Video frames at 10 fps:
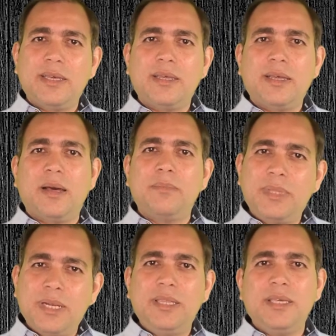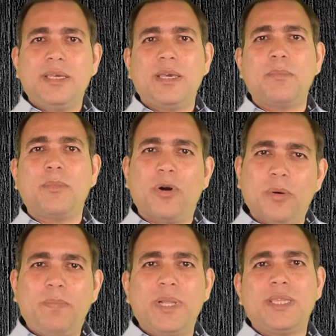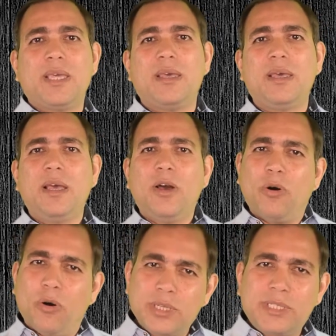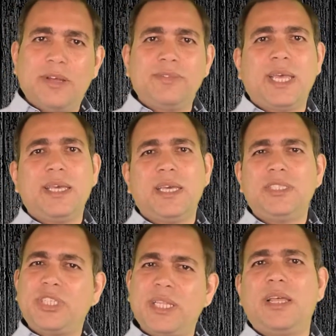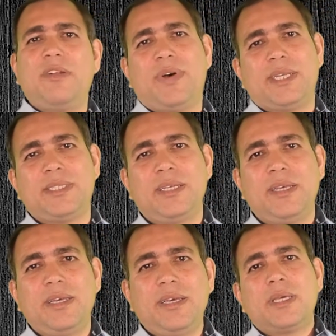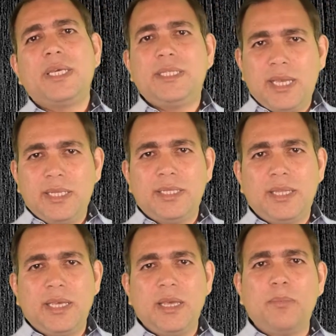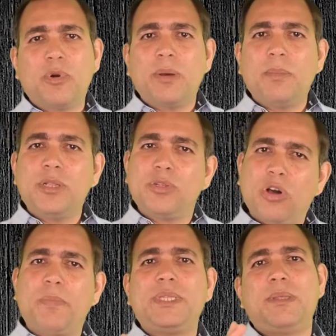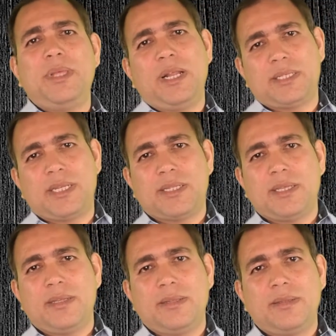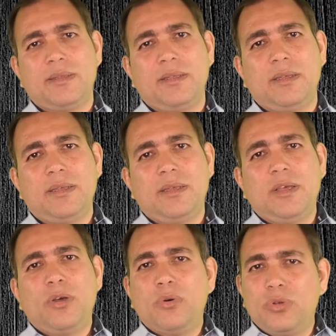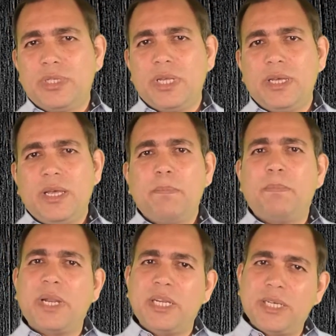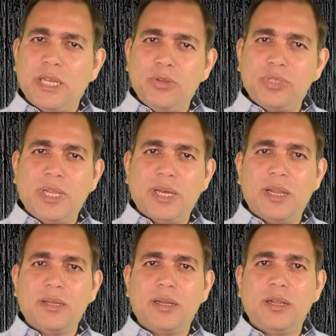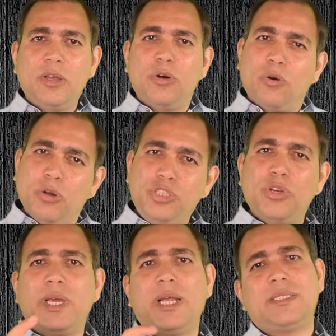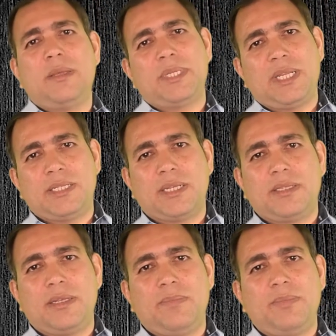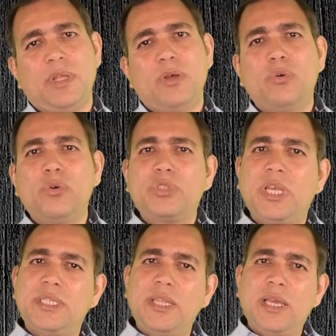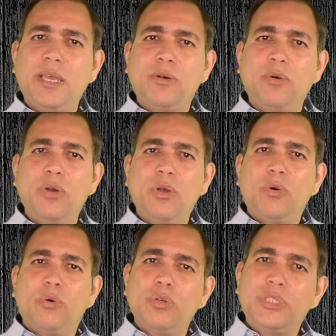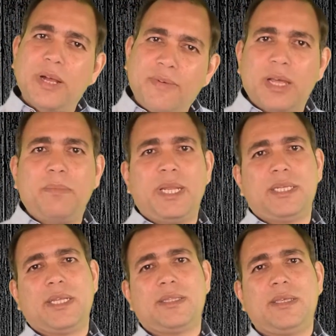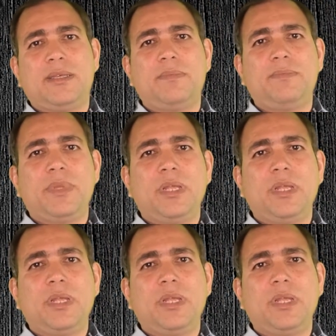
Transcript: के हमदर्दी के मोहब्बत के हौसला अफजाई के चंद अल्फाज किसी की जिंदगी मुकम्मल तौर पर तब्दील कर सकते हैं उसे परेशानियों से निकालकर खुशियों के रास्ते में चला सकते हैं उसकी जिंदगी को खुशगवार बना सकते हैं